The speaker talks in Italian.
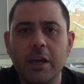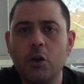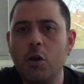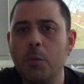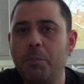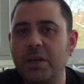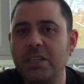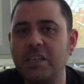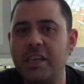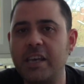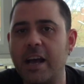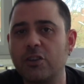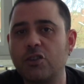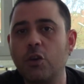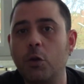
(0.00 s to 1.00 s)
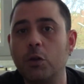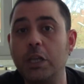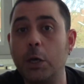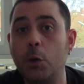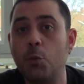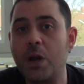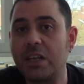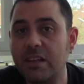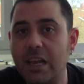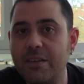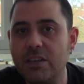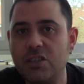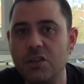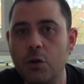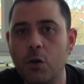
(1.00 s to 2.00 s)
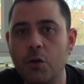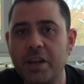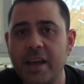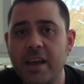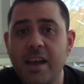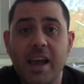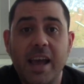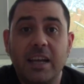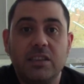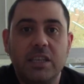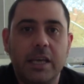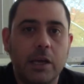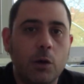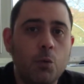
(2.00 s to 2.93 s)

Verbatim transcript: in compagnia solo di una televisione e di